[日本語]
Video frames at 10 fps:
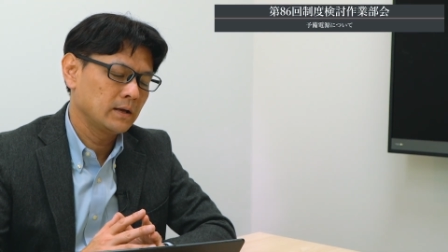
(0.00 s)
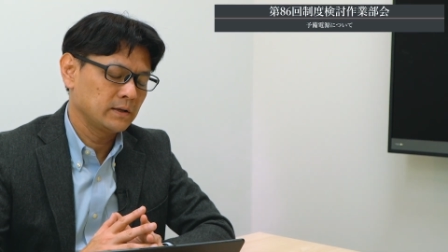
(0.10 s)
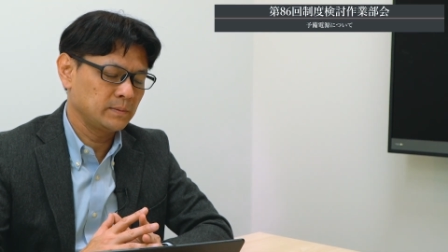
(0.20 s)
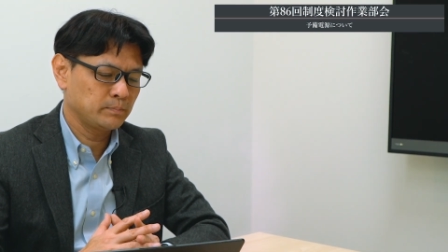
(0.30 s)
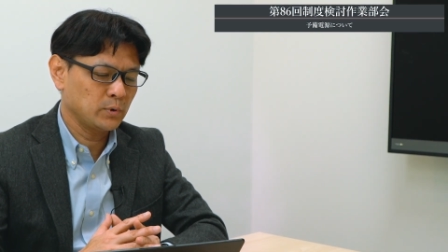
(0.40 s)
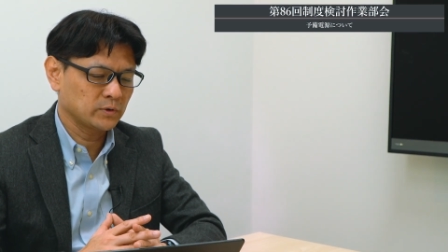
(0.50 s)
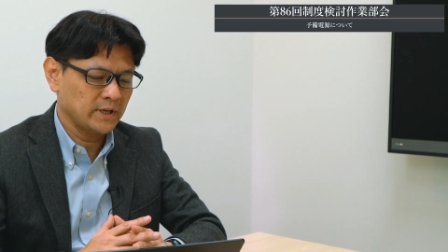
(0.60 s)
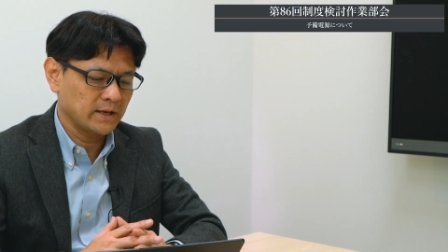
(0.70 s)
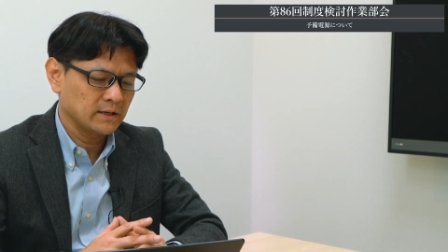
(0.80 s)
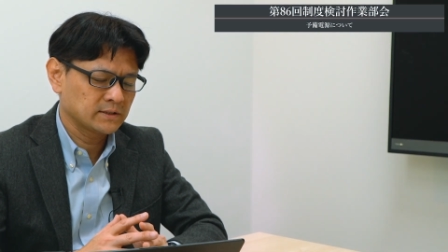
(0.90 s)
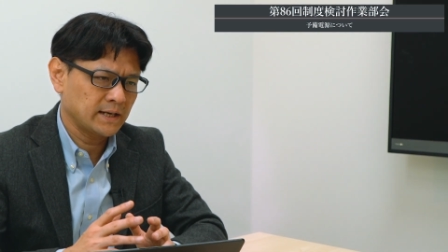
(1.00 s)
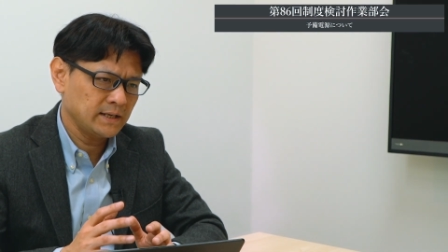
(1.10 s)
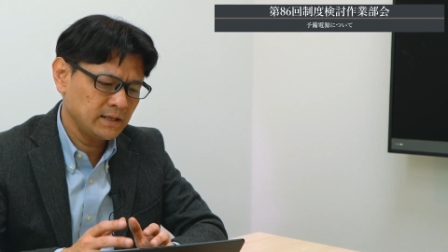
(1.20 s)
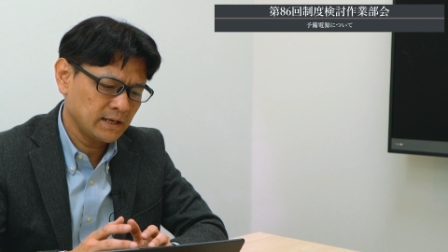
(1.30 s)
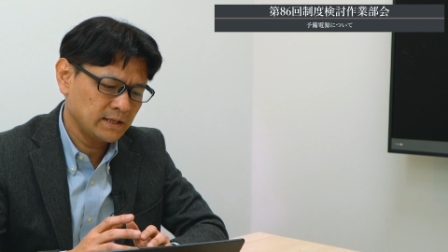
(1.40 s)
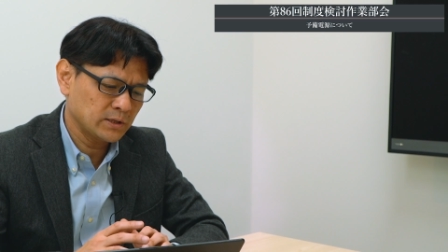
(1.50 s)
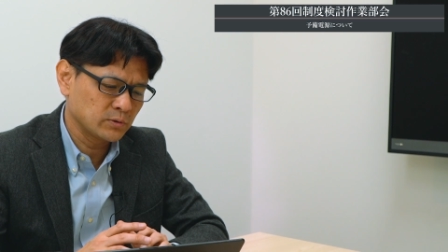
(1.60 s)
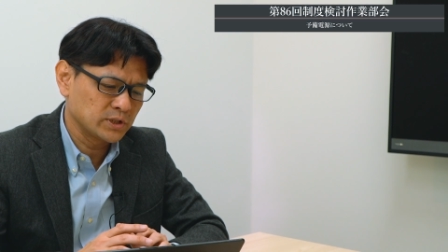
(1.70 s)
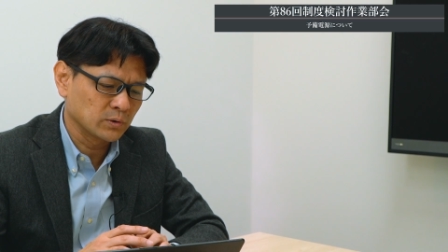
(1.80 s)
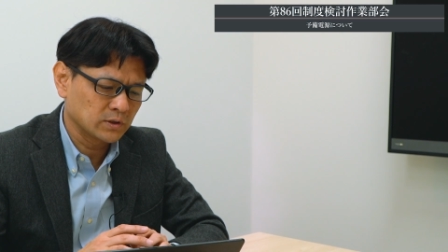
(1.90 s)
一方で、災害な
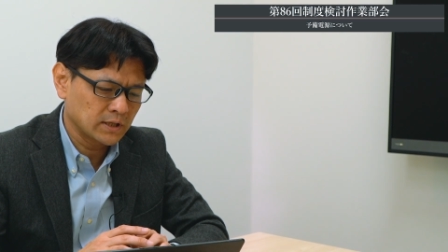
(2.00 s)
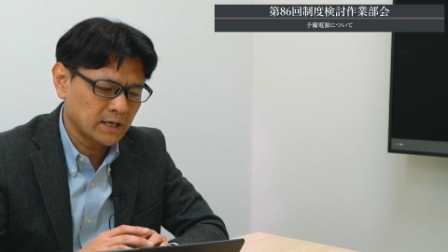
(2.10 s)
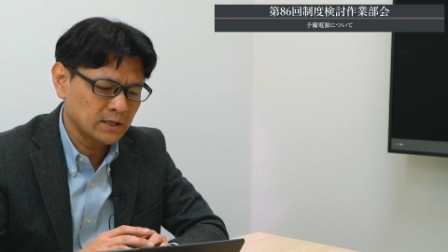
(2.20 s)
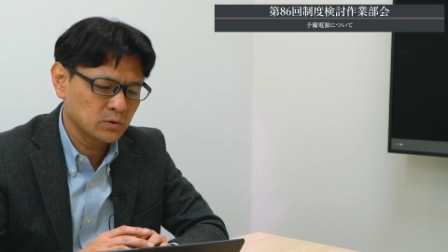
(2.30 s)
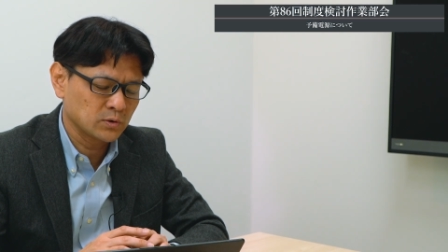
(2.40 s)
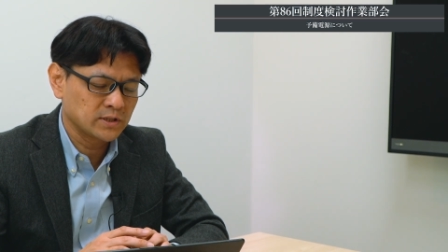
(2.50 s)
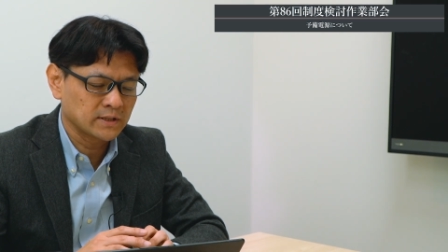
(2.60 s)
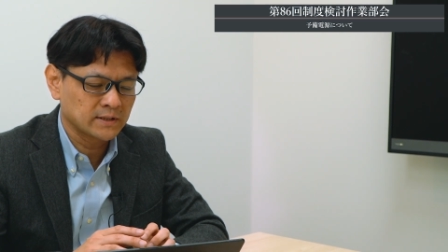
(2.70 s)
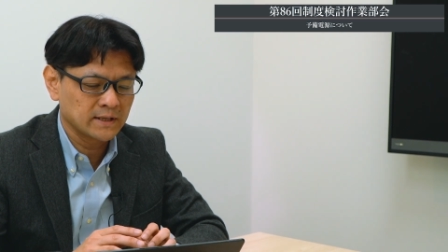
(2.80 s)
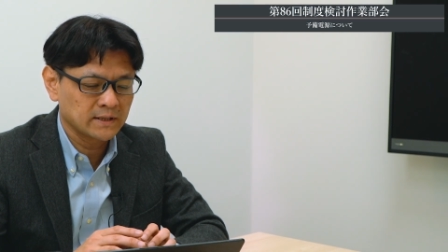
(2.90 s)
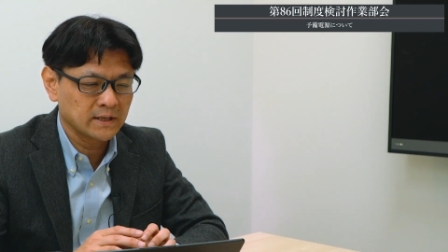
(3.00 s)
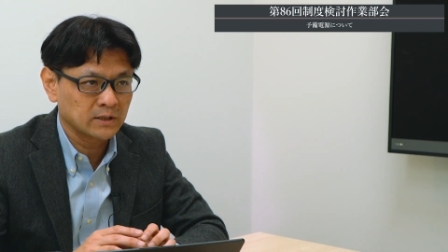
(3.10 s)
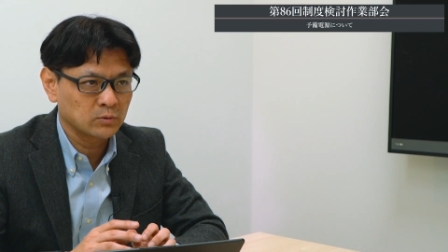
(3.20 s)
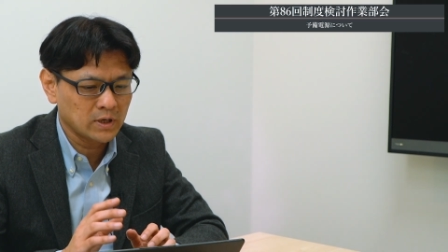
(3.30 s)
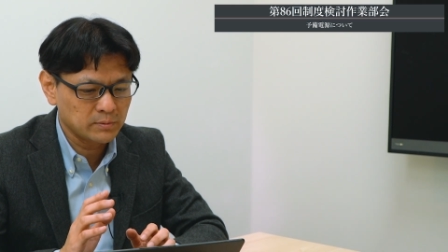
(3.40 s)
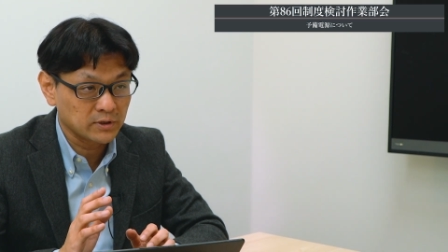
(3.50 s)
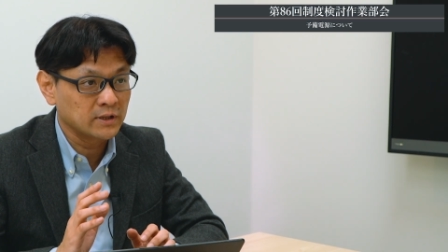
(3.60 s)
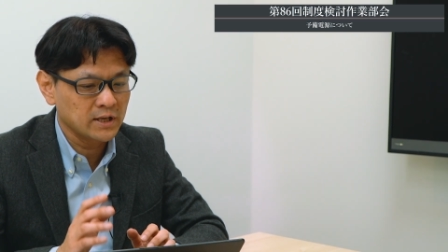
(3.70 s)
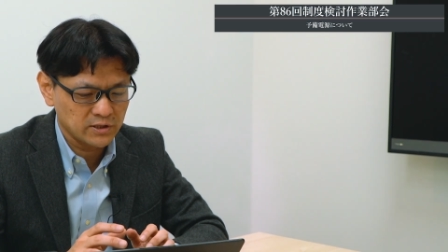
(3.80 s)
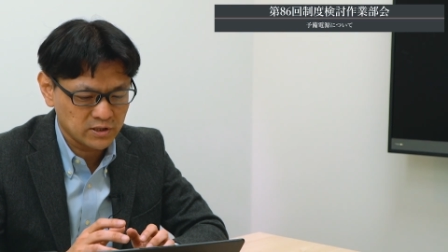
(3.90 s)
どによって確保していた電源がトラブルで
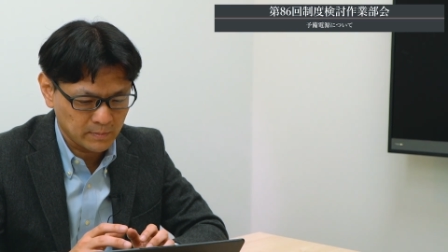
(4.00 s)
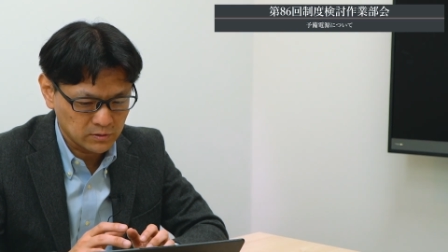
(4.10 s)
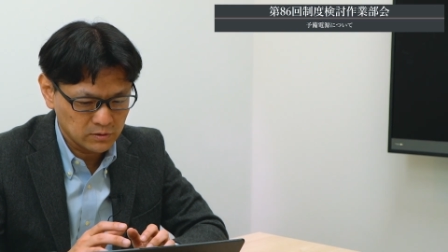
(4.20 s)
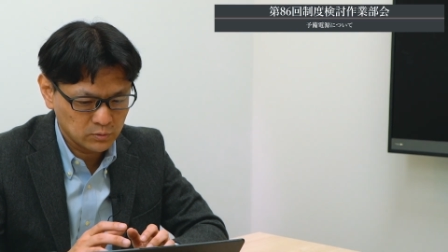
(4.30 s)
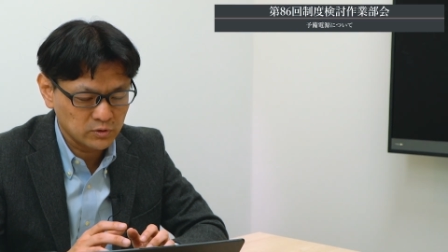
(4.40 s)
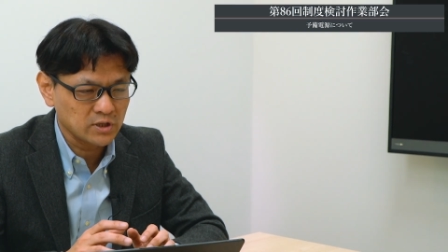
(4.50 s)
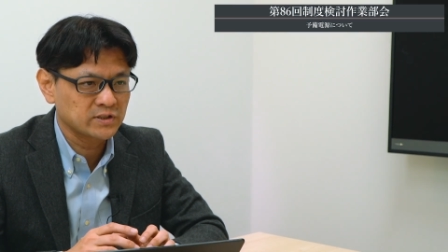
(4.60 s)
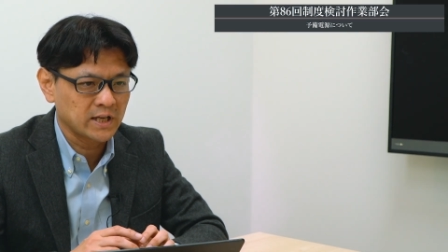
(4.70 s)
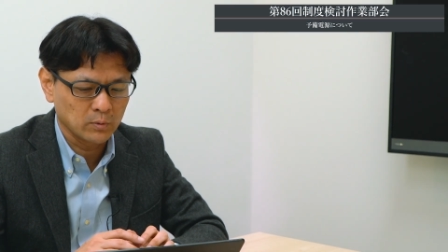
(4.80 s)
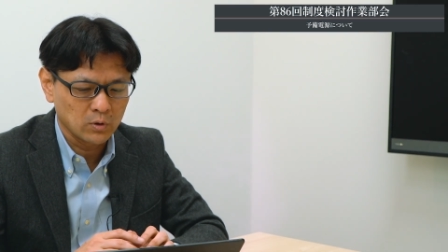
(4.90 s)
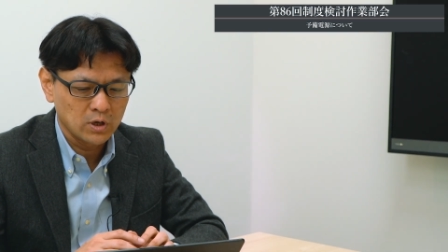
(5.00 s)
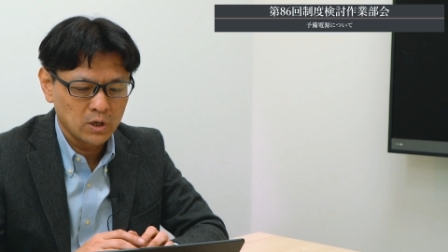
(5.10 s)
停止してしまうといった事態も、